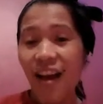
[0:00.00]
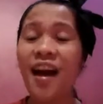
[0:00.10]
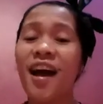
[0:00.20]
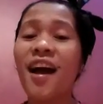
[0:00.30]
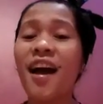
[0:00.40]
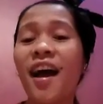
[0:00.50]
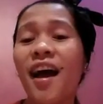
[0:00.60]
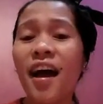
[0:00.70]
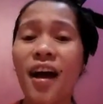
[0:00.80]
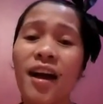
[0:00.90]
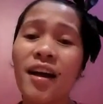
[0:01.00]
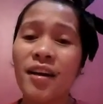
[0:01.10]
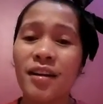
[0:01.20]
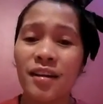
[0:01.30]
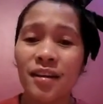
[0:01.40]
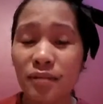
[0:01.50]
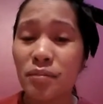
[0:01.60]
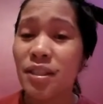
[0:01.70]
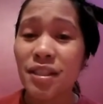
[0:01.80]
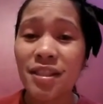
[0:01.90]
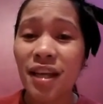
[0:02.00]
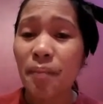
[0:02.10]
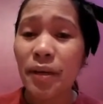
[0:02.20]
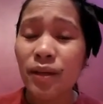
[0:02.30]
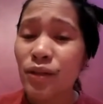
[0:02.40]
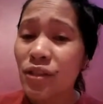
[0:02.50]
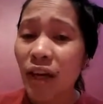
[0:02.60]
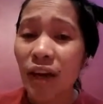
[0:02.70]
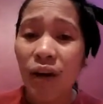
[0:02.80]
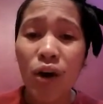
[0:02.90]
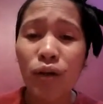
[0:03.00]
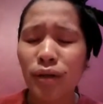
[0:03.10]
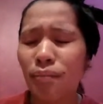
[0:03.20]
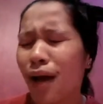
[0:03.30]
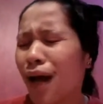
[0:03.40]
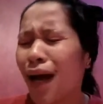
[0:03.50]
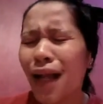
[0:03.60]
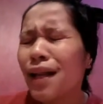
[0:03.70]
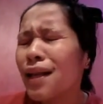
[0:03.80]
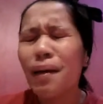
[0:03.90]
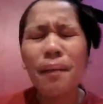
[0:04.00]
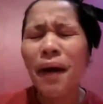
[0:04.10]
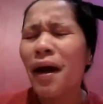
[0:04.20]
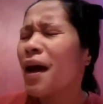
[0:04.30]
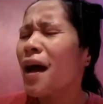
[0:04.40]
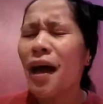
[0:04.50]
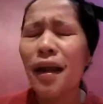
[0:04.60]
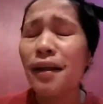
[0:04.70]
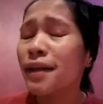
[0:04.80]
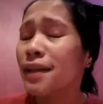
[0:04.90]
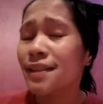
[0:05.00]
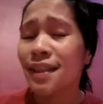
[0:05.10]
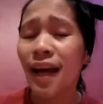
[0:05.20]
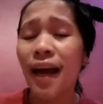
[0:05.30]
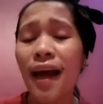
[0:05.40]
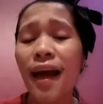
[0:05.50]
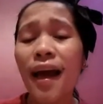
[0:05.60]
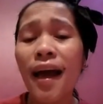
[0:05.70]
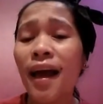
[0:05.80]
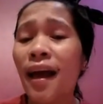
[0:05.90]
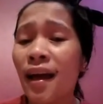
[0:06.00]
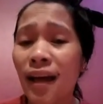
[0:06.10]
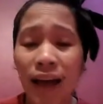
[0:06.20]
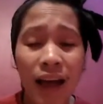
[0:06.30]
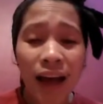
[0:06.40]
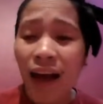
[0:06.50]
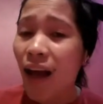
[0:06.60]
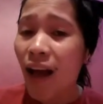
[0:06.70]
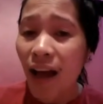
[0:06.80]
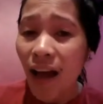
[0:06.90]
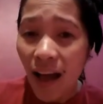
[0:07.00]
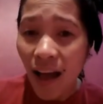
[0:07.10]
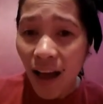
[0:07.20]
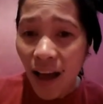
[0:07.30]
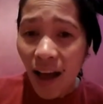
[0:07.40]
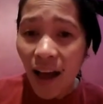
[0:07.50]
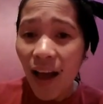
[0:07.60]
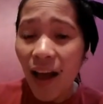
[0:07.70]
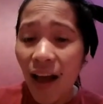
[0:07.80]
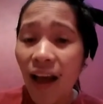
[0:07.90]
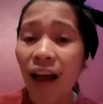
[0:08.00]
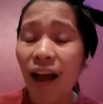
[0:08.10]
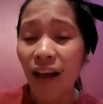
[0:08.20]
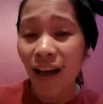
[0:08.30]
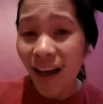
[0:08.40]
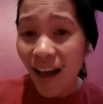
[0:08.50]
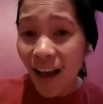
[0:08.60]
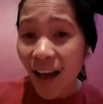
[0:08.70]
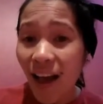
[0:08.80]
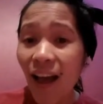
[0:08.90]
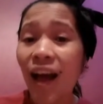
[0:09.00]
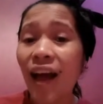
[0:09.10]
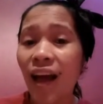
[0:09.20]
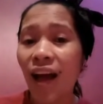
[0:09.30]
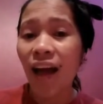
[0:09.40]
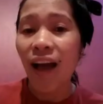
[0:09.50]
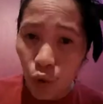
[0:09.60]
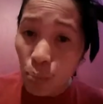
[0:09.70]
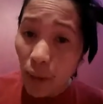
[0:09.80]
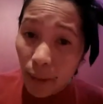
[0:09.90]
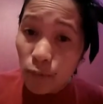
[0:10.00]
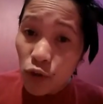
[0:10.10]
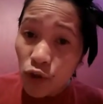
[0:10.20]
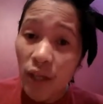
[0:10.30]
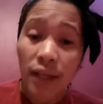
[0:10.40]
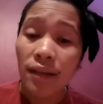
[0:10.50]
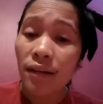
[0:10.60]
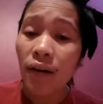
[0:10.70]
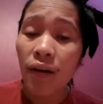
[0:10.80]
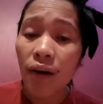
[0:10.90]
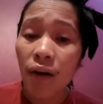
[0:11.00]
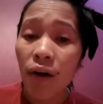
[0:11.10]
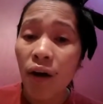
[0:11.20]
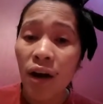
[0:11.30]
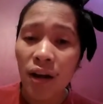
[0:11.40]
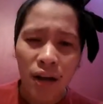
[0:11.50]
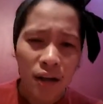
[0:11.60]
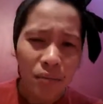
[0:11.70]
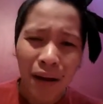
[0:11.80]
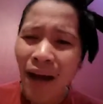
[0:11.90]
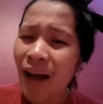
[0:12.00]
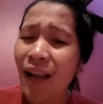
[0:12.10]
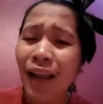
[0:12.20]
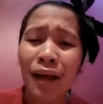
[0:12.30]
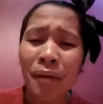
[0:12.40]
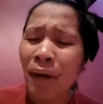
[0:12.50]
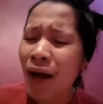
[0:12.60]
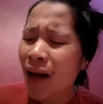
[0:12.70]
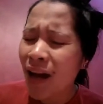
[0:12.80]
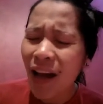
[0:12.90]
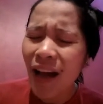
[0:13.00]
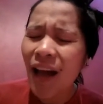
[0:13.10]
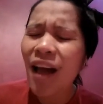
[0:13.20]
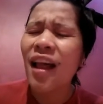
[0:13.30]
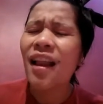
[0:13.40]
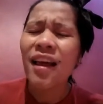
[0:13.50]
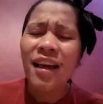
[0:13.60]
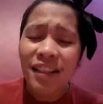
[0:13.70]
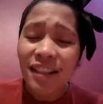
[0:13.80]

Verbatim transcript: ah Masasabi ko sa'yo na mahal na mahal kita Ah ah ah ah ah ah ah ah Oh babes Chico Mahal na mahal